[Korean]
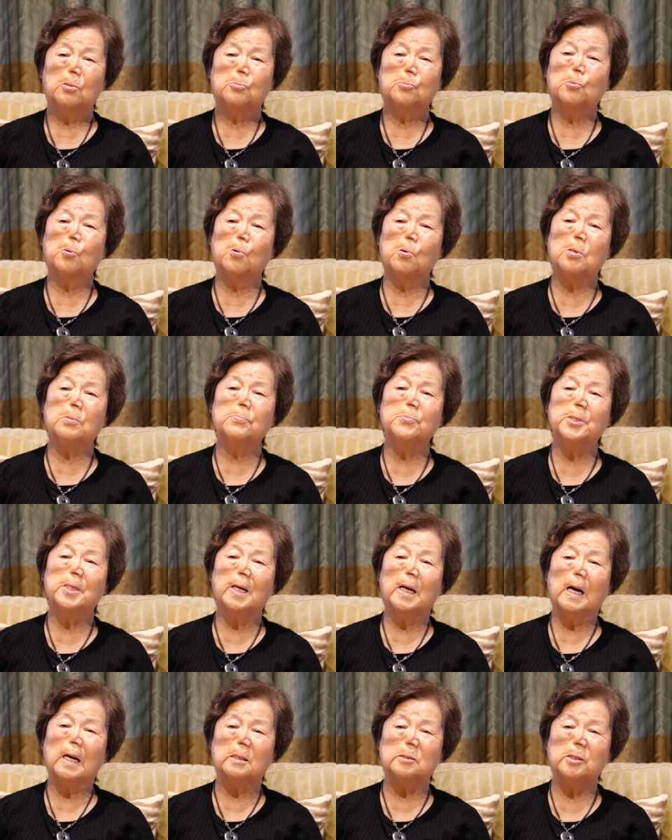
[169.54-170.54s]
또
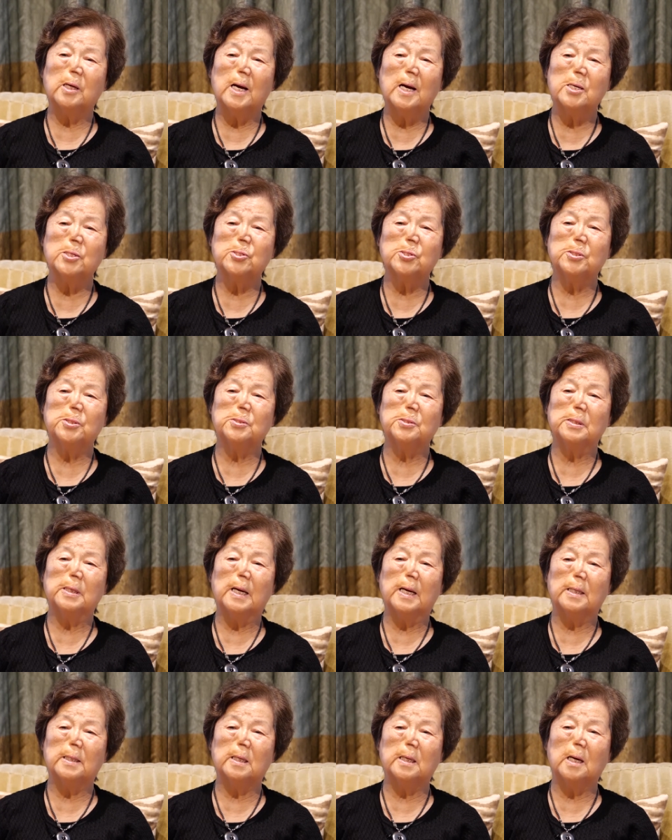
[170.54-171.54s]
어머니가 항상 하시는
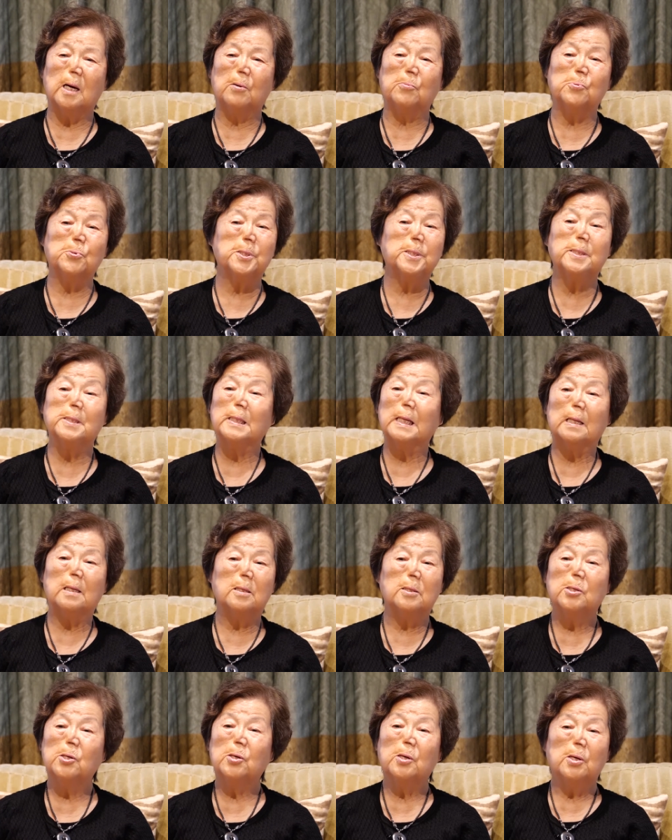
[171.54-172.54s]
이야기가 우리는
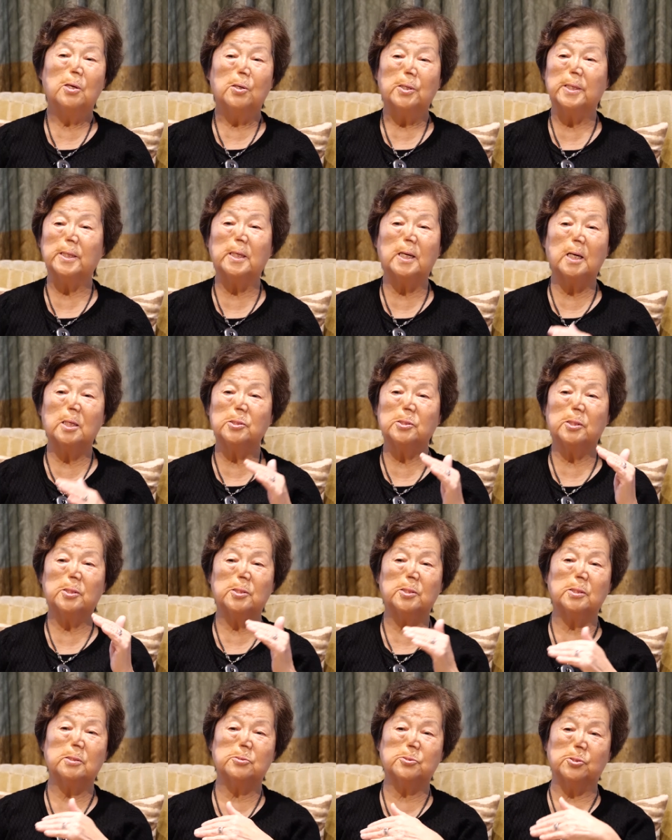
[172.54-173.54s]

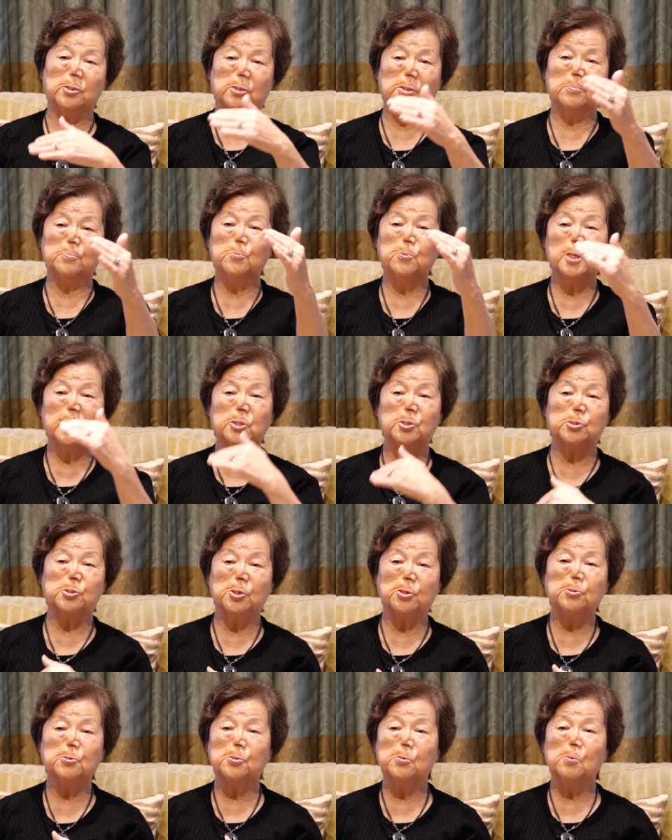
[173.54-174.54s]
이까지 저 이북에서
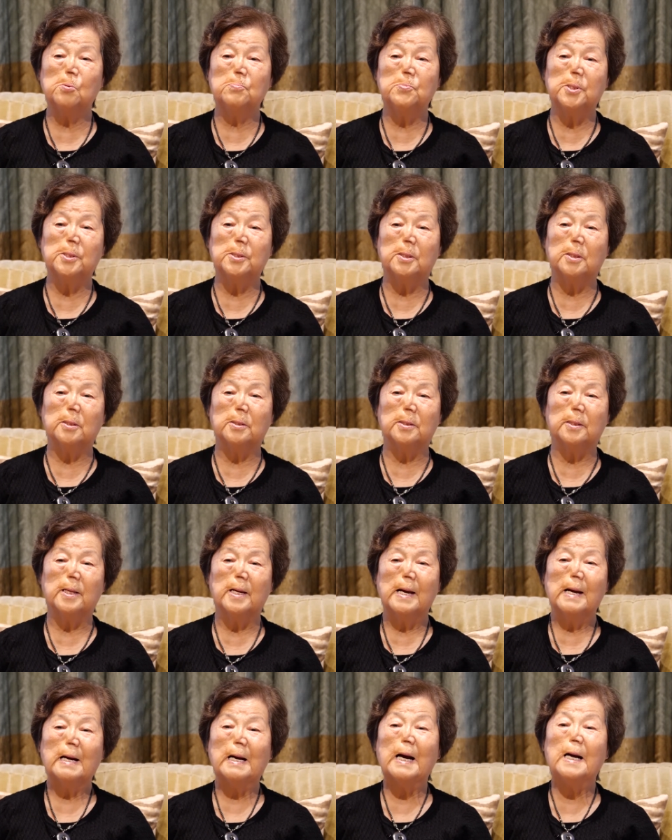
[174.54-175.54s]
쳐들어오면은
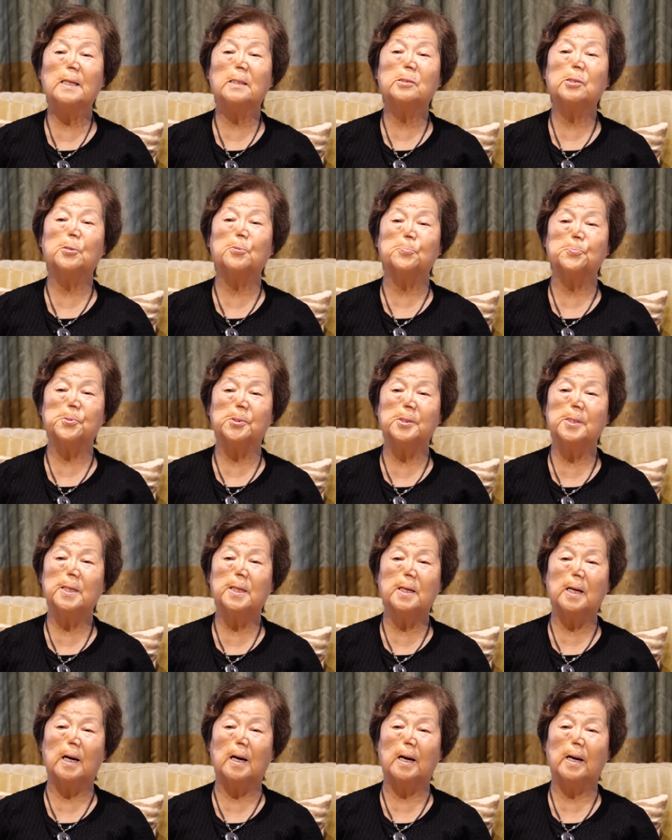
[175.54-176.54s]
갈 데
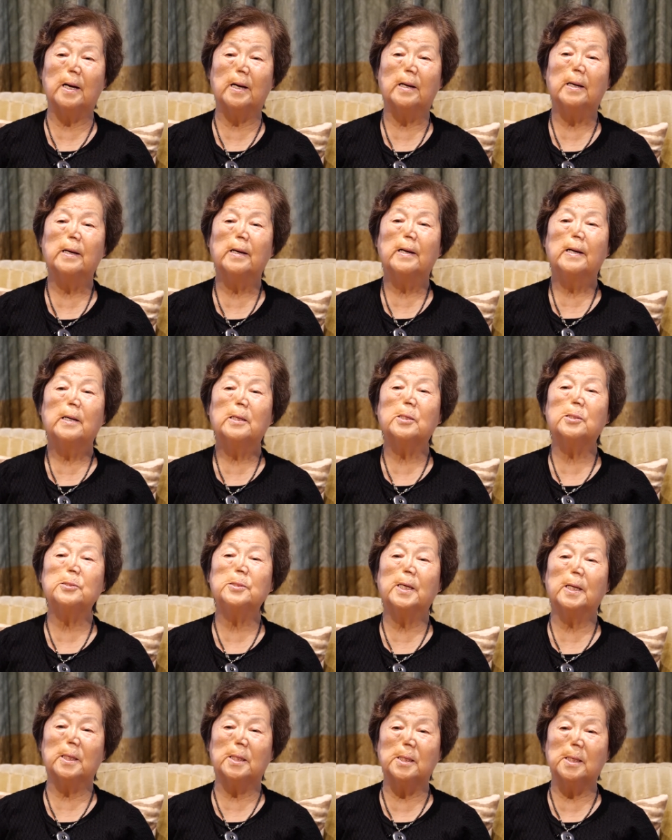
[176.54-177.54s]
없으니까 음.
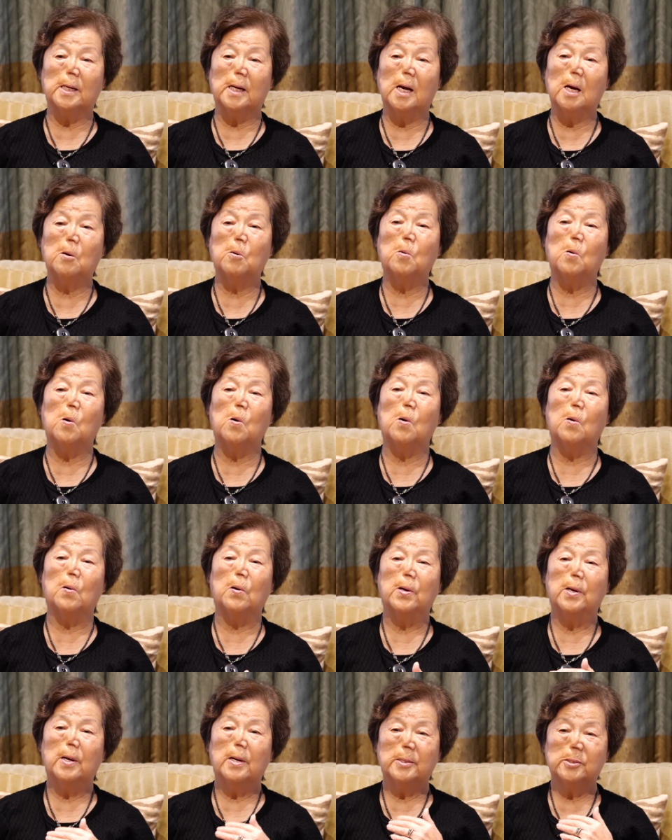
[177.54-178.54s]
그냥 일하고
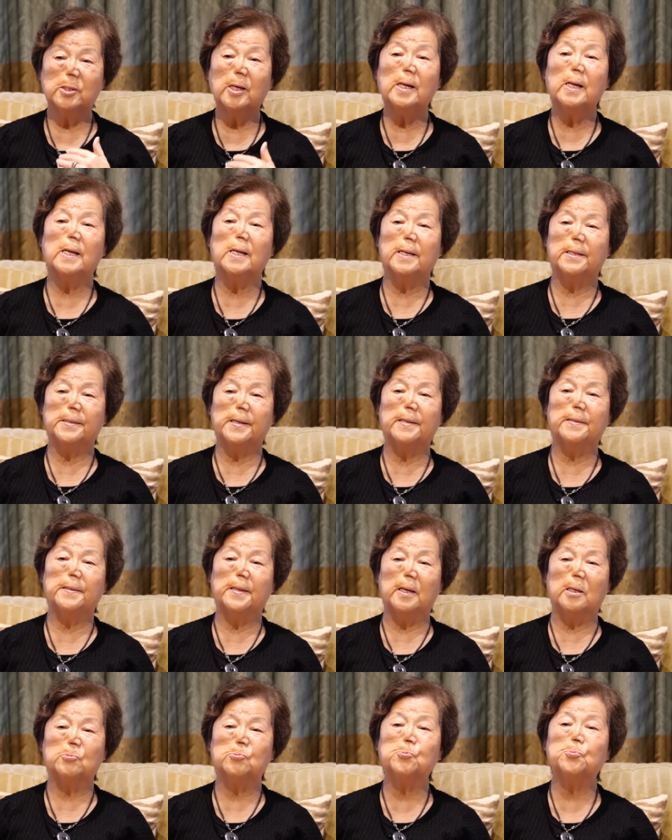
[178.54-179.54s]
살아야
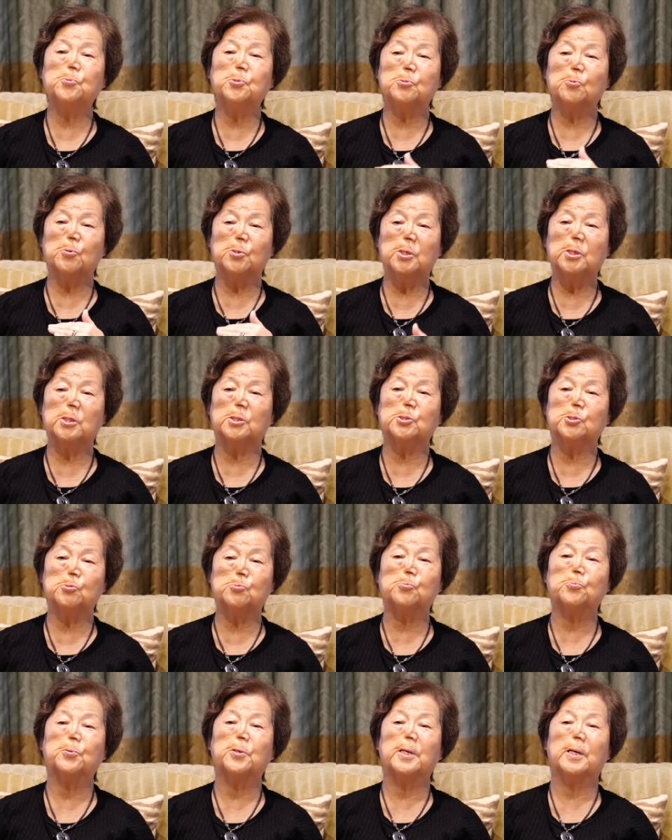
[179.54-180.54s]
된다. 죽어도 여기서
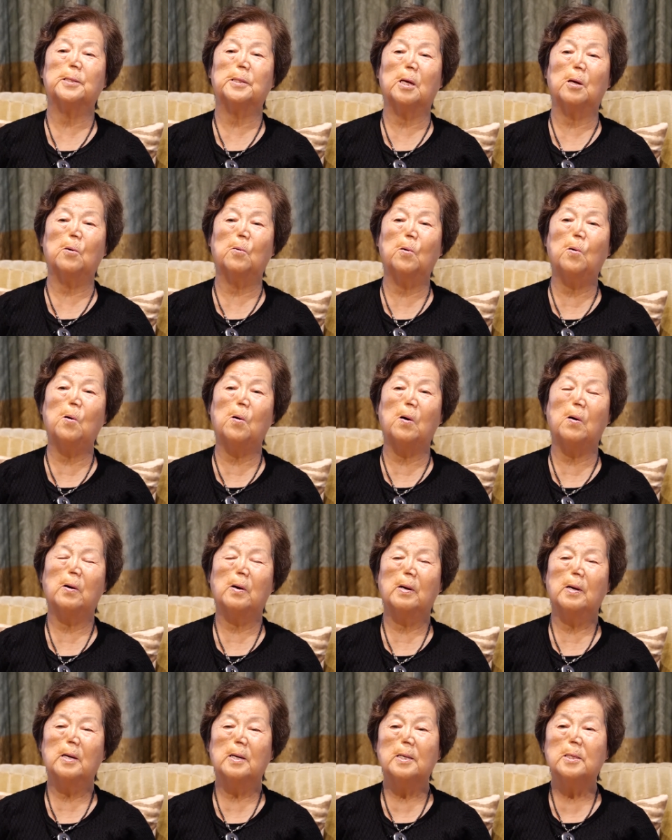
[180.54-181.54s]
죽어야 되고
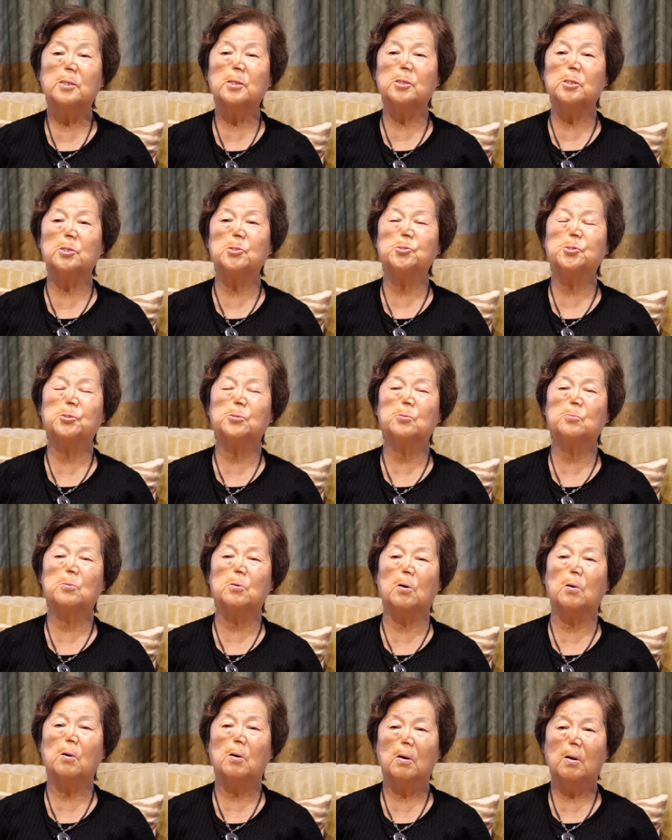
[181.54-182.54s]
그런
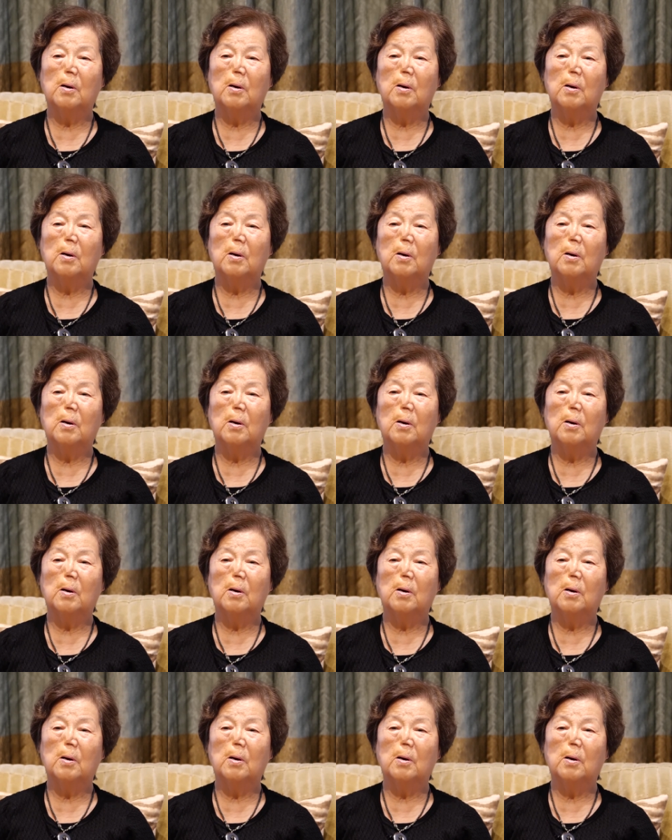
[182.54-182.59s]
식으로